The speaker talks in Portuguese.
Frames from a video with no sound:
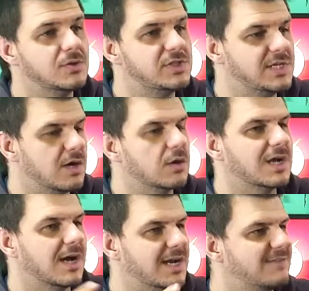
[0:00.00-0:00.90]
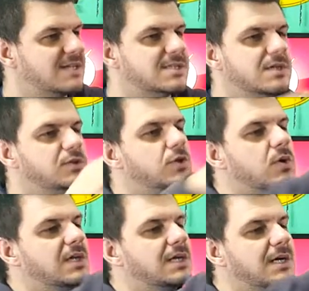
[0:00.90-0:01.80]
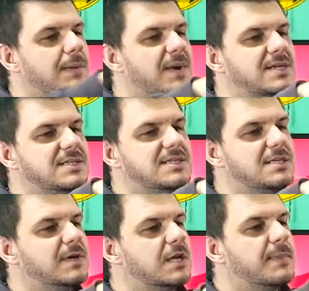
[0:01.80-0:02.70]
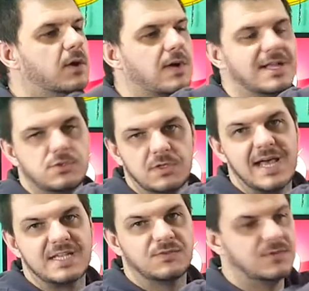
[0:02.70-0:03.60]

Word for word: Eu tinha a gravação de cortando a parte de cima aqui para adicionar as